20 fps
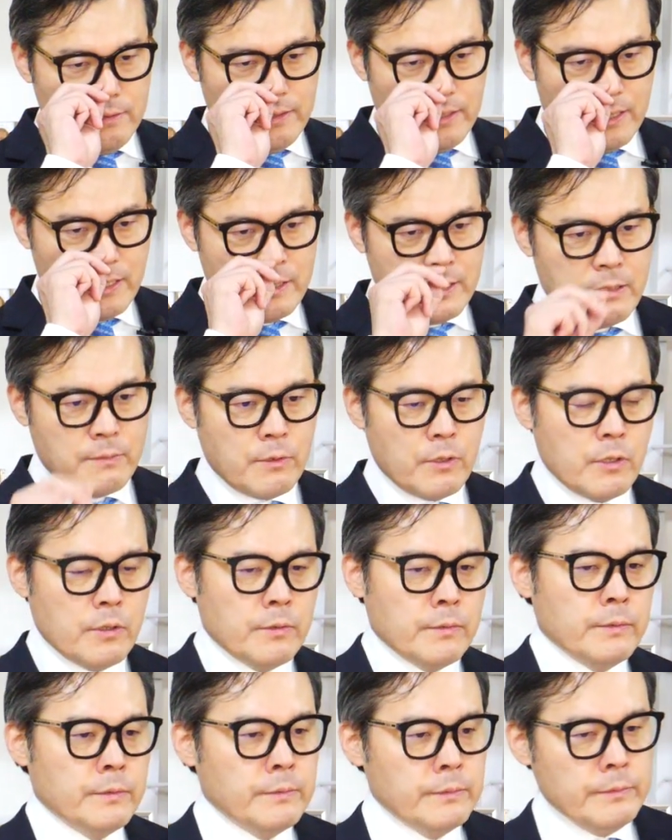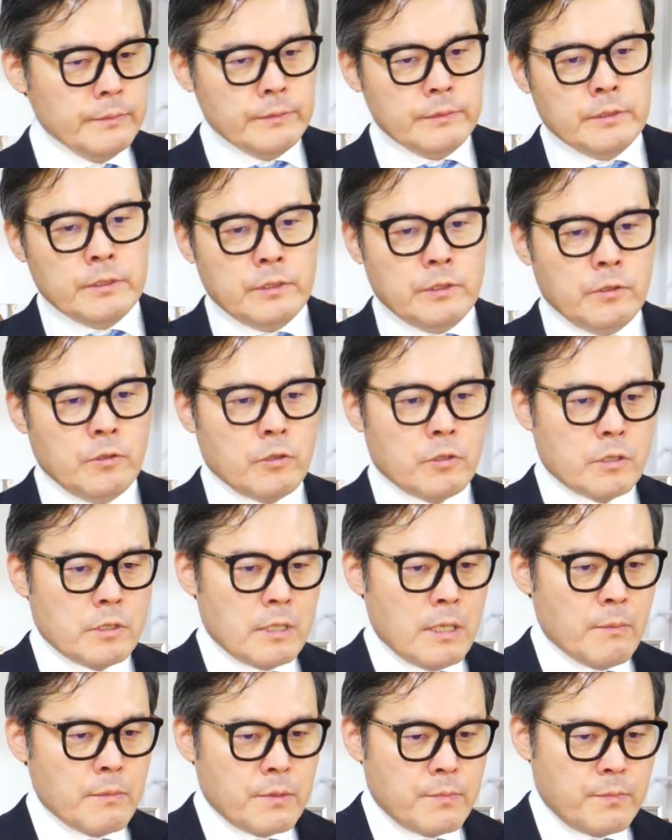특히 이제 뭐
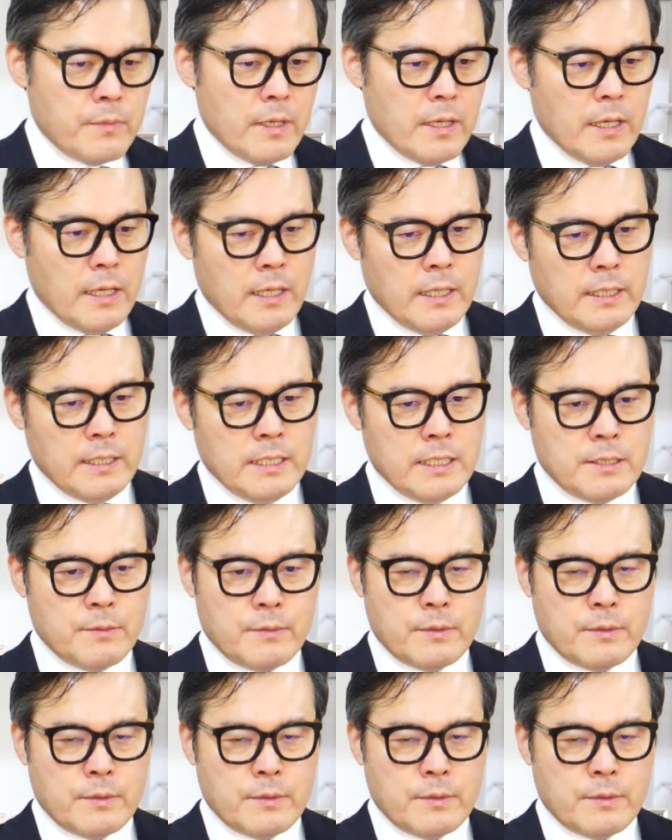요즘 30대, 20, 대